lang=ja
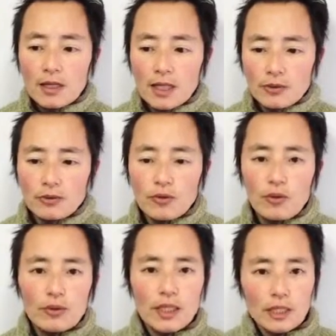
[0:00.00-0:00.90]
家族
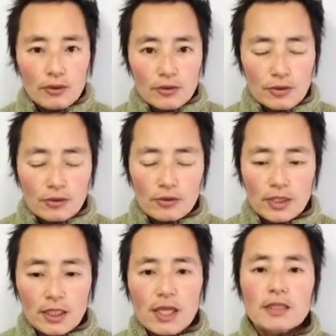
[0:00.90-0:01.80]
をリードする
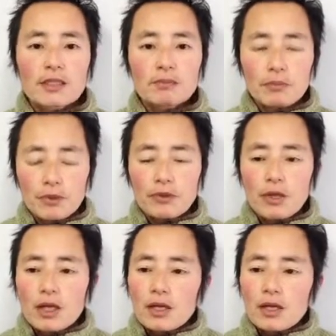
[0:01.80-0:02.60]
リーダーシップ、